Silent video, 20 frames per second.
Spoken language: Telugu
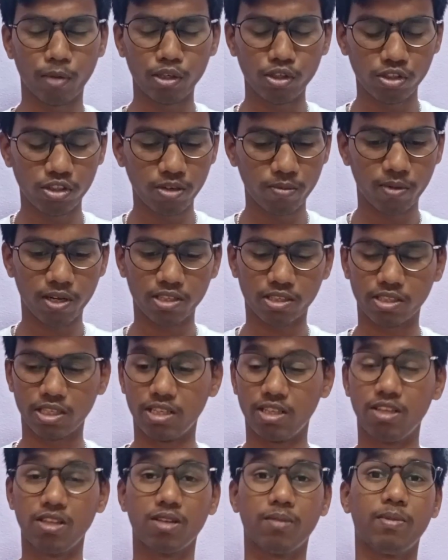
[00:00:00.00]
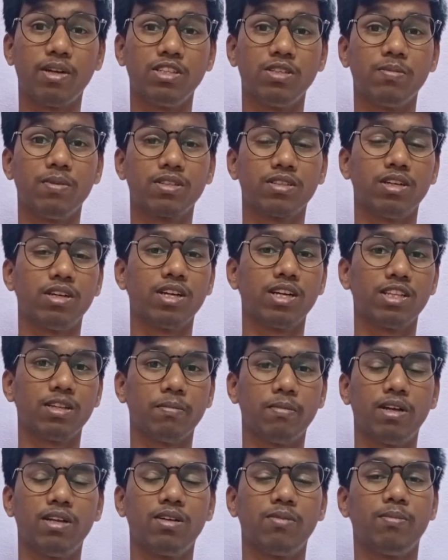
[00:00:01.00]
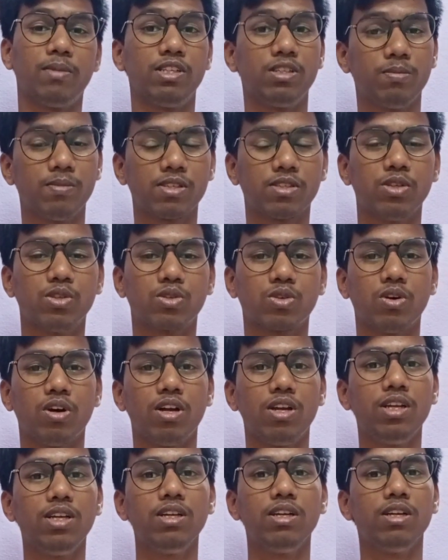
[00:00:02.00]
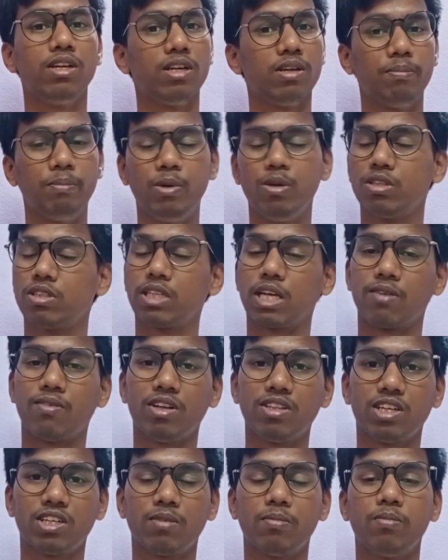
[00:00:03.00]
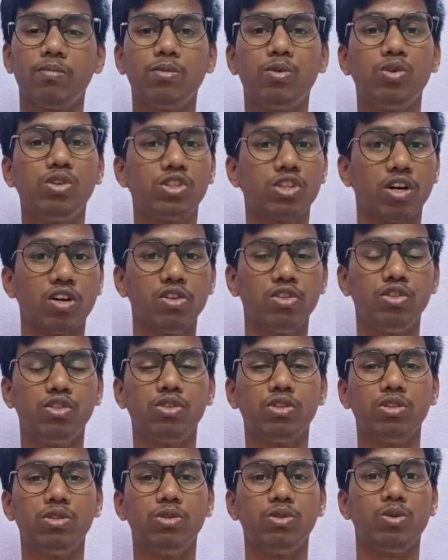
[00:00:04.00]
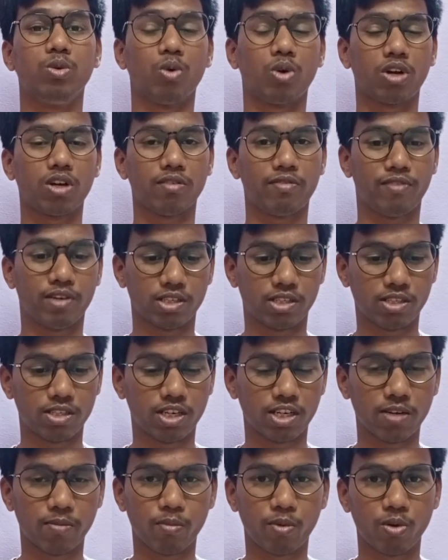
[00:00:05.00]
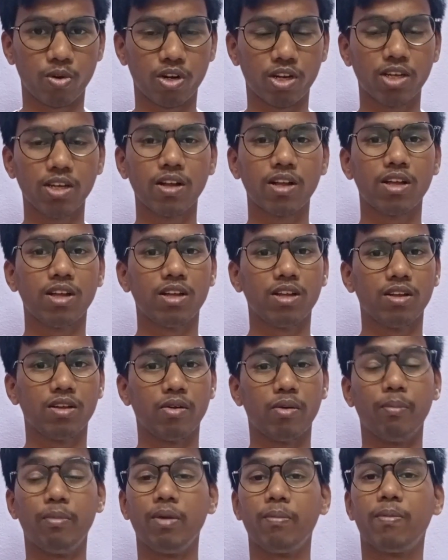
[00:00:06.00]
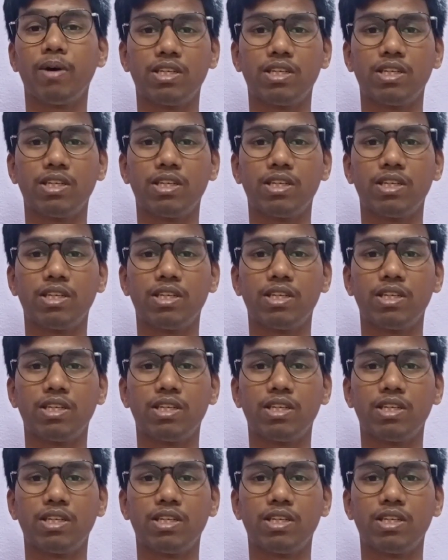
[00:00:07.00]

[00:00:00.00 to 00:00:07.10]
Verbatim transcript: మంచి మార్క్స్ ఎంత మంచి మార్క్స్ అంటే అంత మా మంచి మార్క్స్ తెచ్చుకోవాలి మీరు తర్వాత అటెంప్ట్ గురించి ఆలోచించవద్దు ఒక్క ఫస్ట్ అటెంప్ట్లోనే మీ